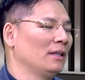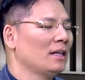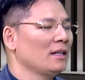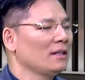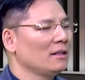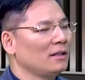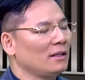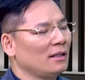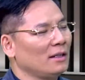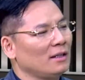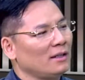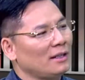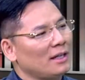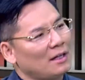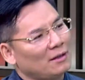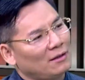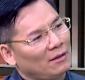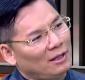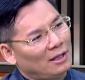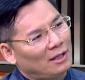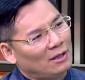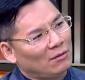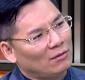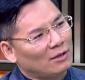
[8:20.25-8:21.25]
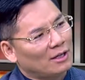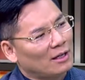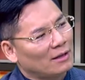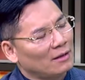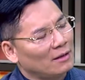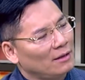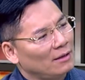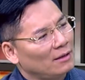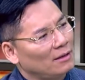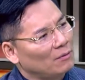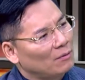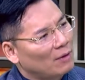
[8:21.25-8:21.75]
但是它的价值也就三
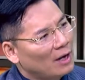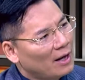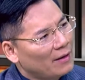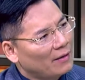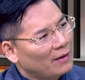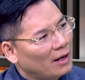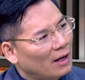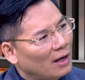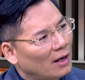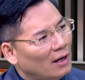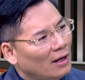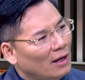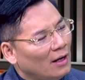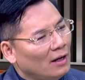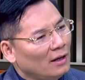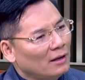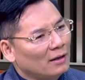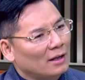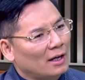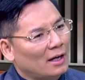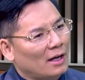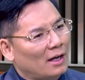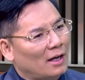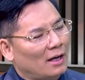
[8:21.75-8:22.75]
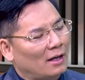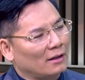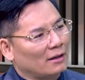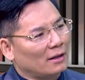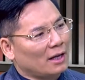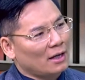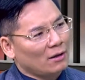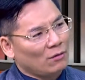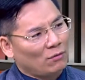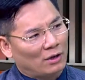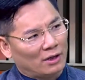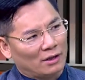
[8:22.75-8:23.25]
四十万呢，那
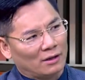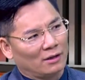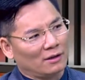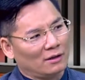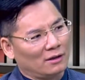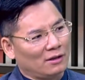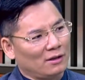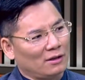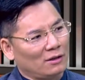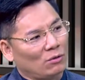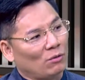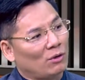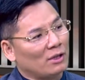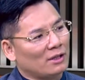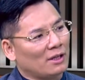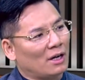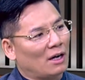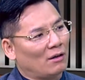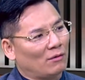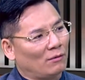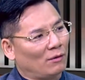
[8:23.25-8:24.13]
贷款是是多少？